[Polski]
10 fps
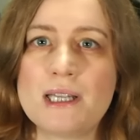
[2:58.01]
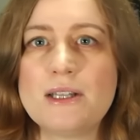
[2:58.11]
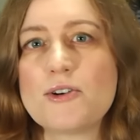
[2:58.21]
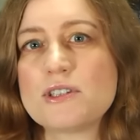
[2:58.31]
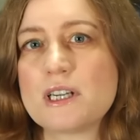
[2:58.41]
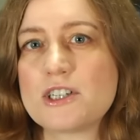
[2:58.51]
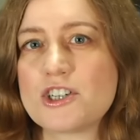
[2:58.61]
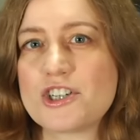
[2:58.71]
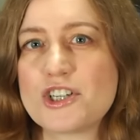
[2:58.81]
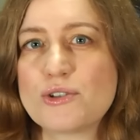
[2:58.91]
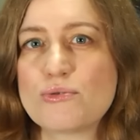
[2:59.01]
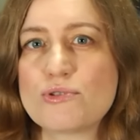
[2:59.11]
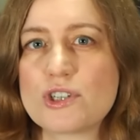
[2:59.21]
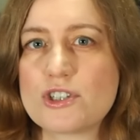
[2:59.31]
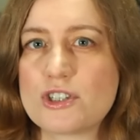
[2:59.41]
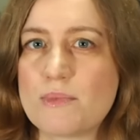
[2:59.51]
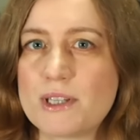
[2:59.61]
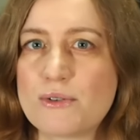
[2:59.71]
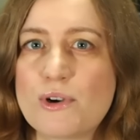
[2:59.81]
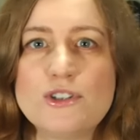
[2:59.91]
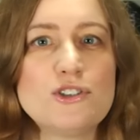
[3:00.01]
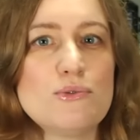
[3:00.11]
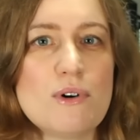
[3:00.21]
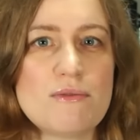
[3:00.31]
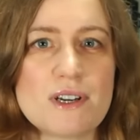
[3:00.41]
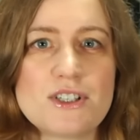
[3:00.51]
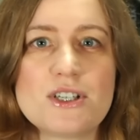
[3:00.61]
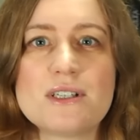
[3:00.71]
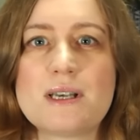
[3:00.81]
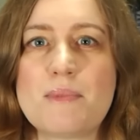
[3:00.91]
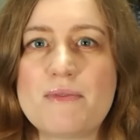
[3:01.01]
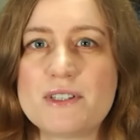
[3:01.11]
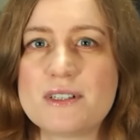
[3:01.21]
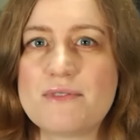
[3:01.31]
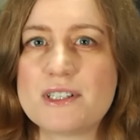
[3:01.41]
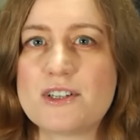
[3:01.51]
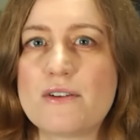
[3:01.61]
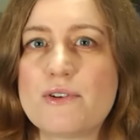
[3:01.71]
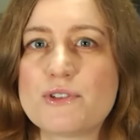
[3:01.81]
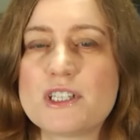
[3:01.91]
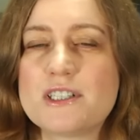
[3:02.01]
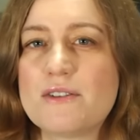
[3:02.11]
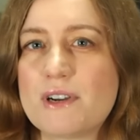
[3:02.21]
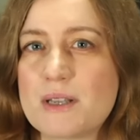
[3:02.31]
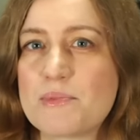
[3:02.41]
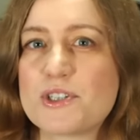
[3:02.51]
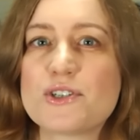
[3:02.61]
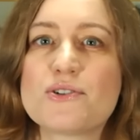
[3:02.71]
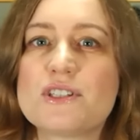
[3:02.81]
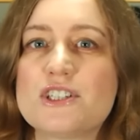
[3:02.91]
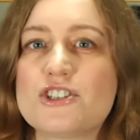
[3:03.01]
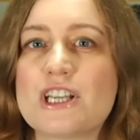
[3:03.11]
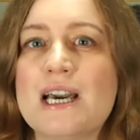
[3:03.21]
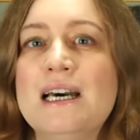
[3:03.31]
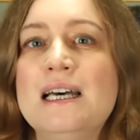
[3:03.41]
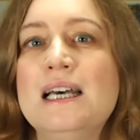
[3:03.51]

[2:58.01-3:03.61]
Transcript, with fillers: a to oznacza, że niektórzy jeszcze będą kontynuować zabawę sylwestrową zdecydowanie 1 stycznia.